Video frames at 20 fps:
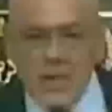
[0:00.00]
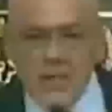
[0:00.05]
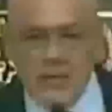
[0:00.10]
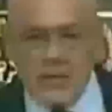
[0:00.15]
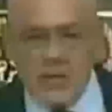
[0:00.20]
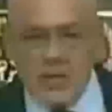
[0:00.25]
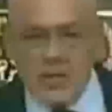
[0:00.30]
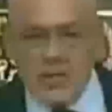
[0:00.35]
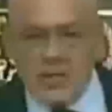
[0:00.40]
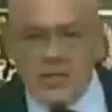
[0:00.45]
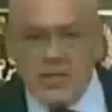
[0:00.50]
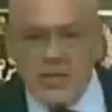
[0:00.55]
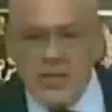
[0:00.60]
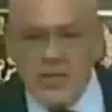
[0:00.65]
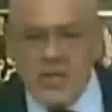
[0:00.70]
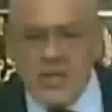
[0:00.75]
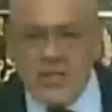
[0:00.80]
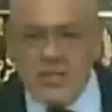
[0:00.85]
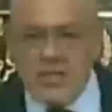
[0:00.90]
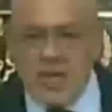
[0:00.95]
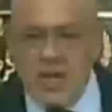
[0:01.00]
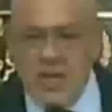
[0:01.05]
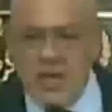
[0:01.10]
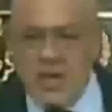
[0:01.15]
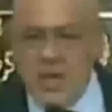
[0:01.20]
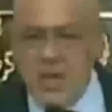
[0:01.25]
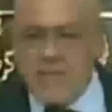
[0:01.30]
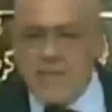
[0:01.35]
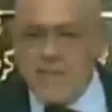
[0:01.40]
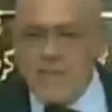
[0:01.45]
por la cual se
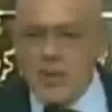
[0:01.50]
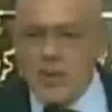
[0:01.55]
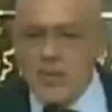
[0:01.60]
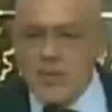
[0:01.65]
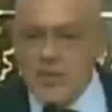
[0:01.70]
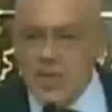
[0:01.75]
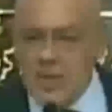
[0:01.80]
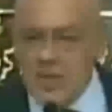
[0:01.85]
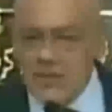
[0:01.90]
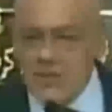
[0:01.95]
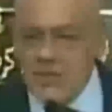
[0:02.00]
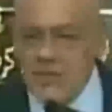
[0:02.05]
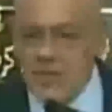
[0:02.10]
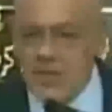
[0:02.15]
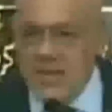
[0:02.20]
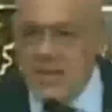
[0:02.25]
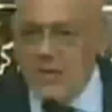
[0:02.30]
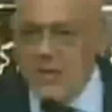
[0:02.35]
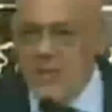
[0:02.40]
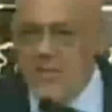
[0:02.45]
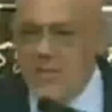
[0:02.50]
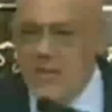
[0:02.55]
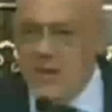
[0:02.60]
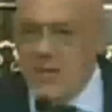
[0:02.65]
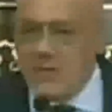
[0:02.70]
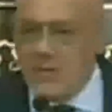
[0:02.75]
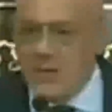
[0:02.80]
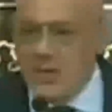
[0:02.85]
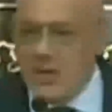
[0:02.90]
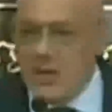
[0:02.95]
basó se
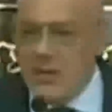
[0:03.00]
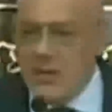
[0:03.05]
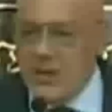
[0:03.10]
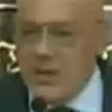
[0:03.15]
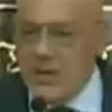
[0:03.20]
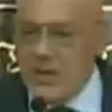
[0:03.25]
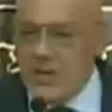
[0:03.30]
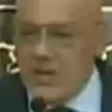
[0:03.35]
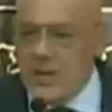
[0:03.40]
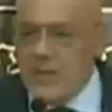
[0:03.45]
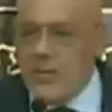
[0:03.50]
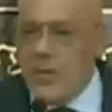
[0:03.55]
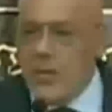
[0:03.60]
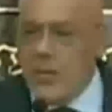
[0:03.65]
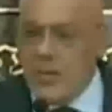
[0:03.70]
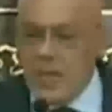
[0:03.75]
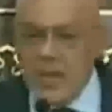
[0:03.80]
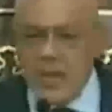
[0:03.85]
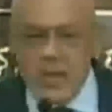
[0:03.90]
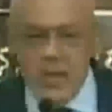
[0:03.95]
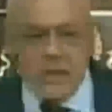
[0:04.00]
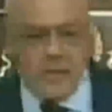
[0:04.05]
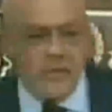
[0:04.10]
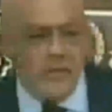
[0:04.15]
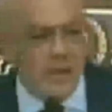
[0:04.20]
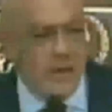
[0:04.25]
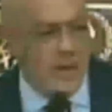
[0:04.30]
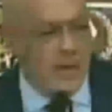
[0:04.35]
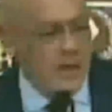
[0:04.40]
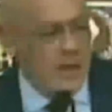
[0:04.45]
basaron de manera
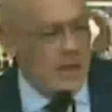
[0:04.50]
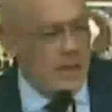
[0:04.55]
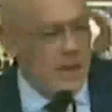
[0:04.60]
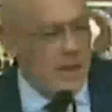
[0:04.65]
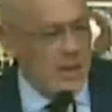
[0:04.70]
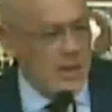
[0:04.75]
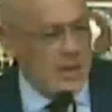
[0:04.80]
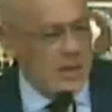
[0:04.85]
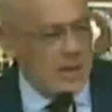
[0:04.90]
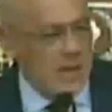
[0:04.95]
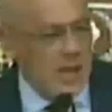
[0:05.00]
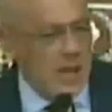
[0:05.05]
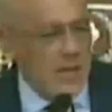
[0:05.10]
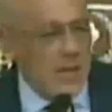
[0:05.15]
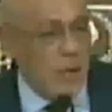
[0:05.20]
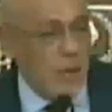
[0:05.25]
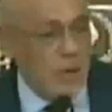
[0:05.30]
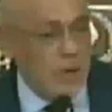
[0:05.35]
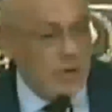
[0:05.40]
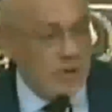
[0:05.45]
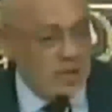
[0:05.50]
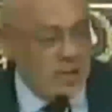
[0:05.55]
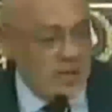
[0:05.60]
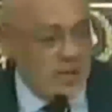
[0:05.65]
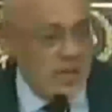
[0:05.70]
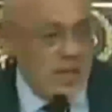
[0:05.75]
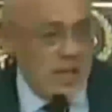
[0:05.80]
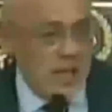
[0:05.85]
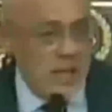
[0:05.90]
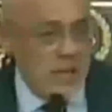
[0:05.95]
ilegal para
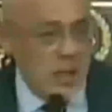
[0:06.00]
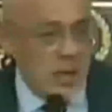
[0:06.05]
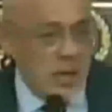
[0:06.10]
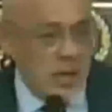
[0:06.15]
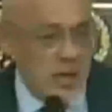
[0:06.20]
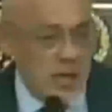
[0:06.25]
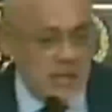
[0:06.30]
tumbar un